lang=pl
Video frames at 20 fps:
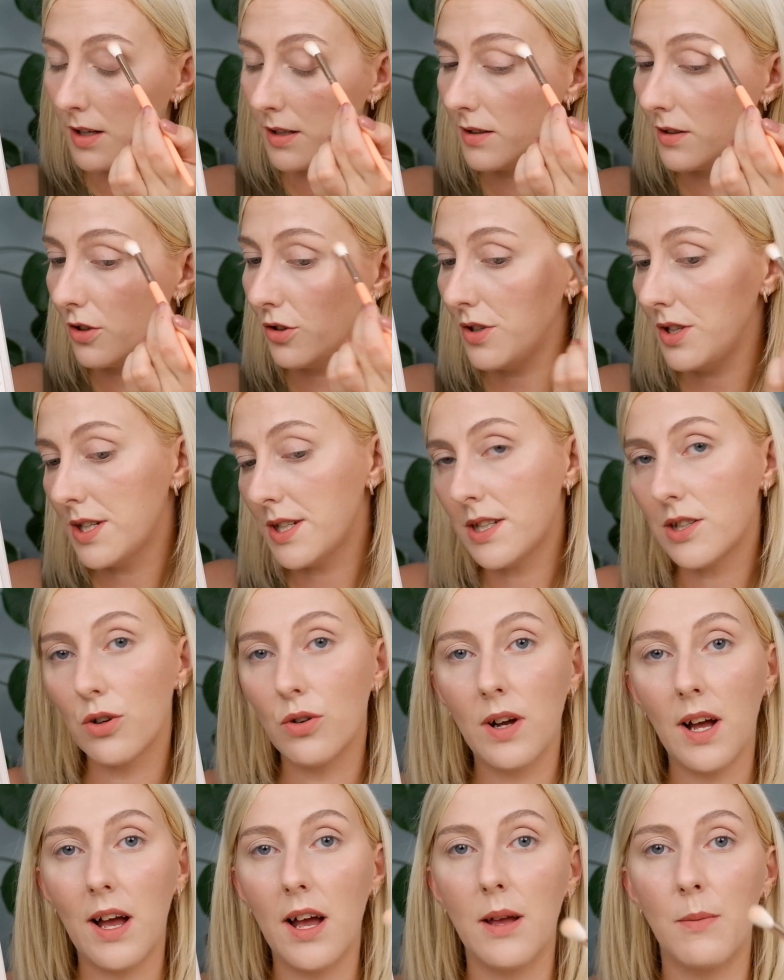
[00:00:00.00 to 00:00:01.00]
No i jest
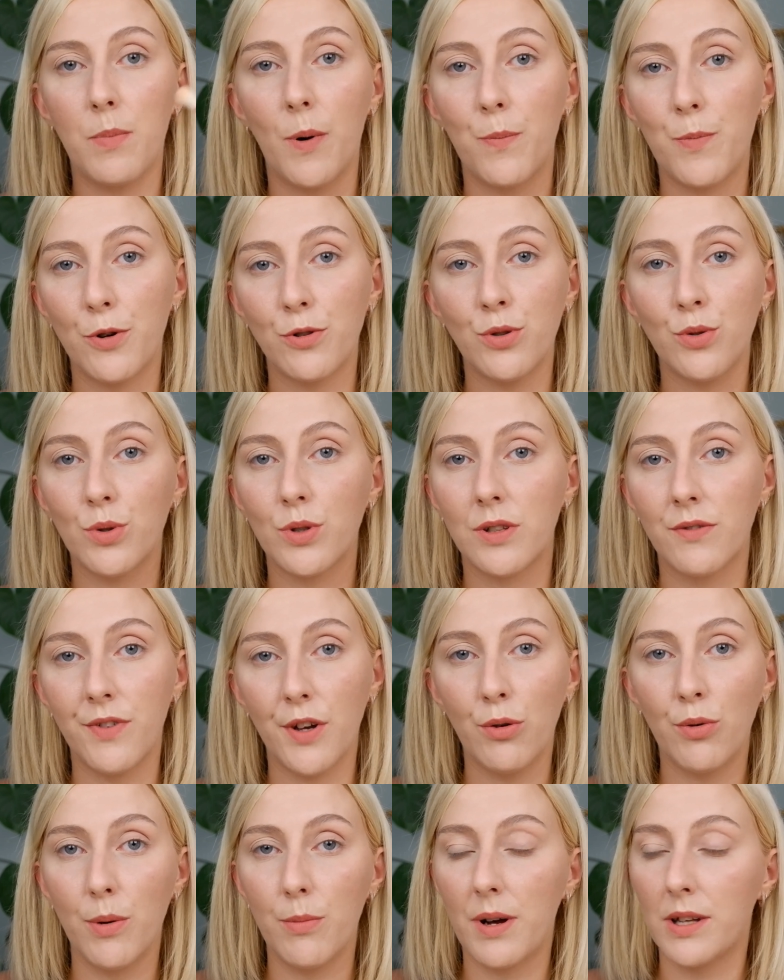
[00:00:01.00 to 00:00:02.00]
ok, po prostu
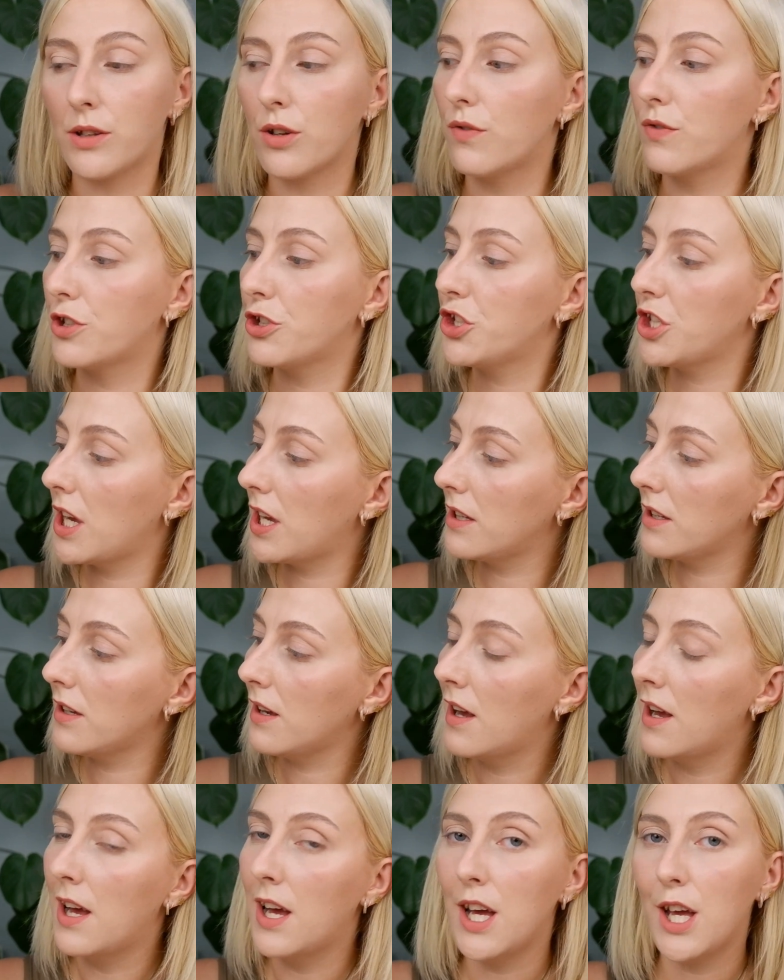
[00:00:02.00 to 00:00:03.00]
zwykły matowy
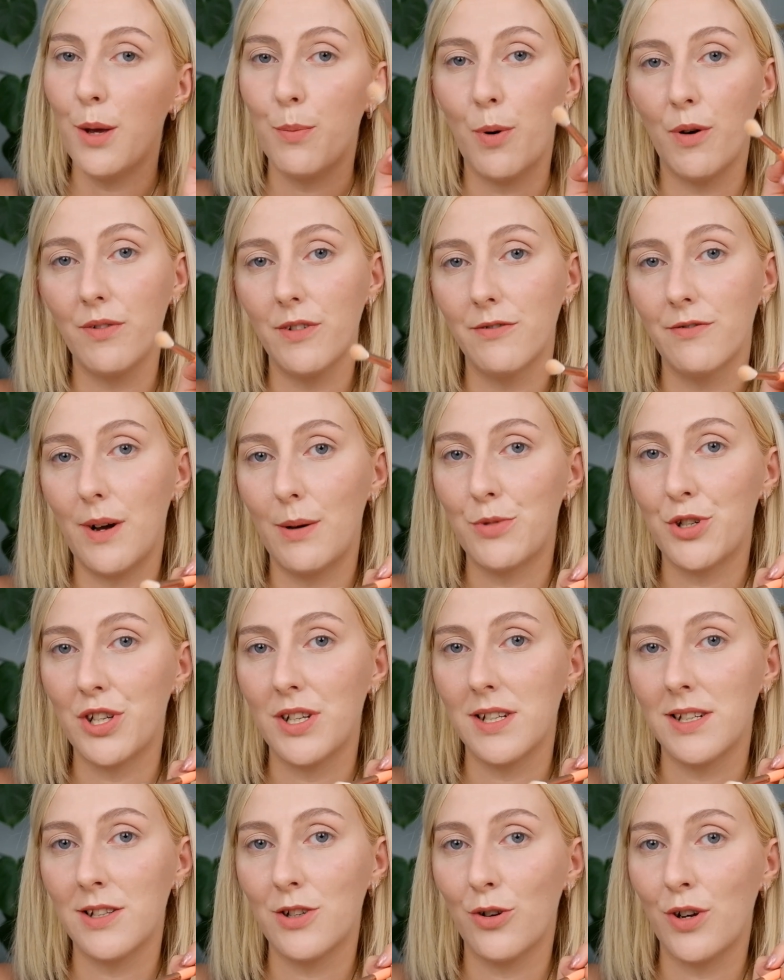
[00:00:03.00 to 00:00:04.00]
cień. I powiem Wam,
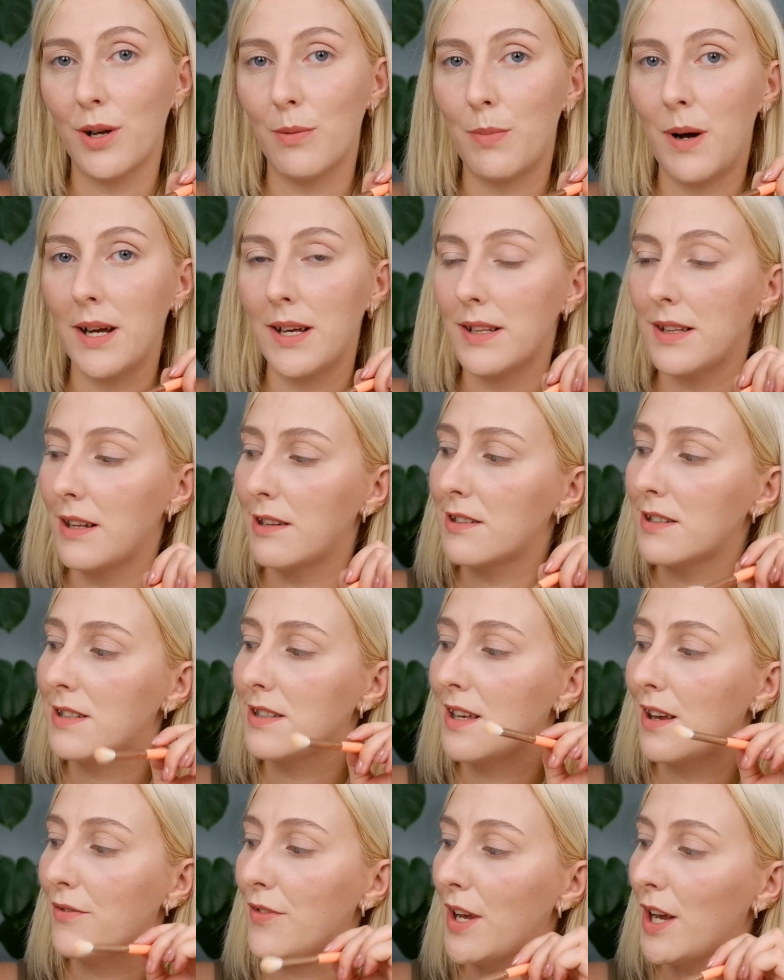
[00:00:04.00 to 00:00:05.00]
że jest to chyba jeden z
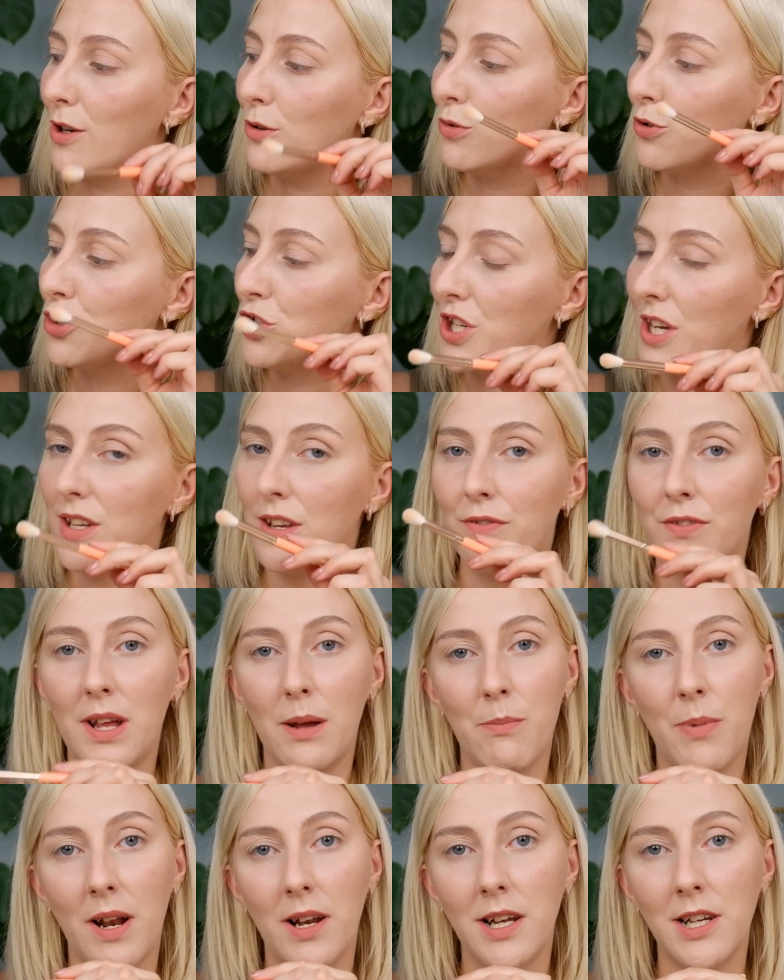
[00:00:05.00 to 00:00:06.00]
niewielu cieni w
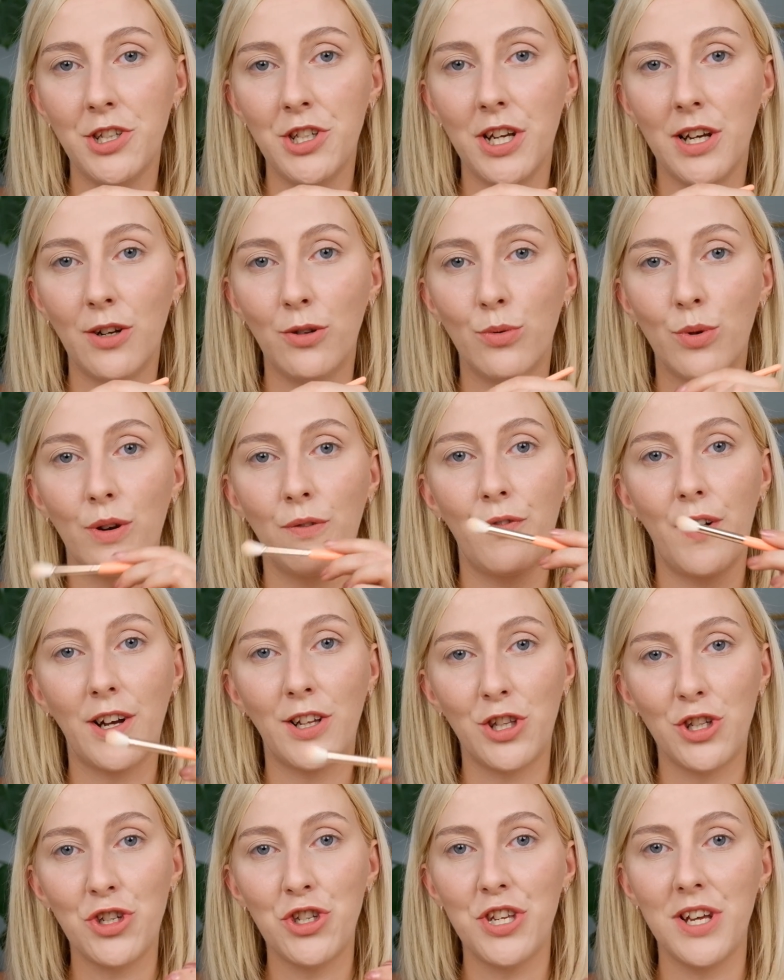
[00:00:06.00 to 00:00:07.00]
tej palecie, który
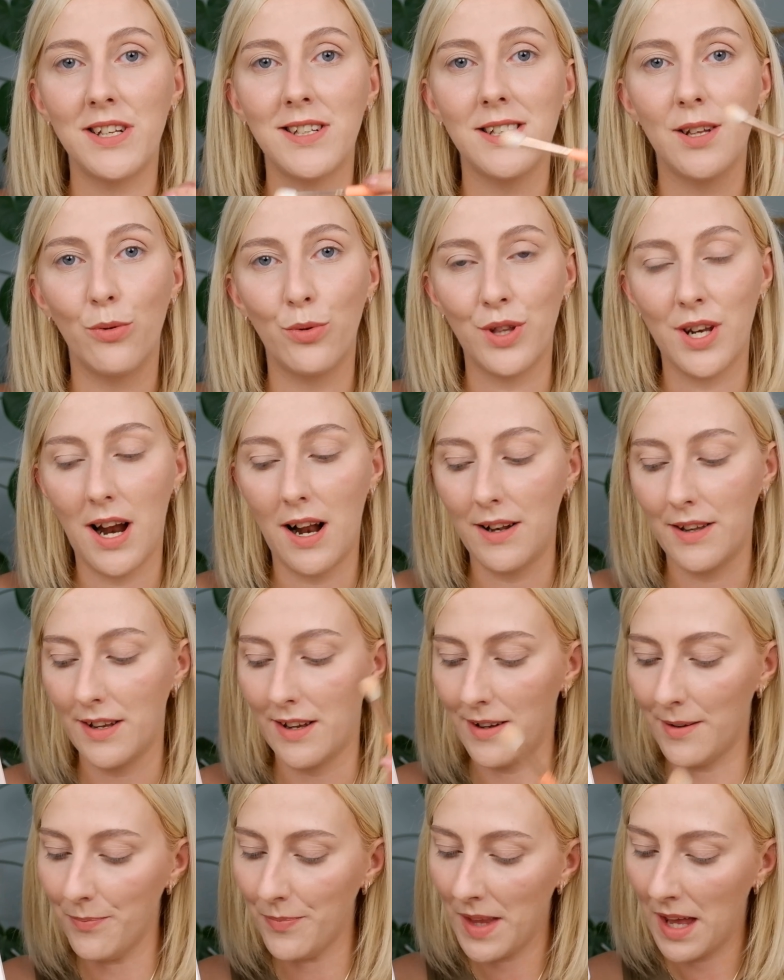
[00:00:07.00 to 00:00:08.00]
faktycznie jest neutralny.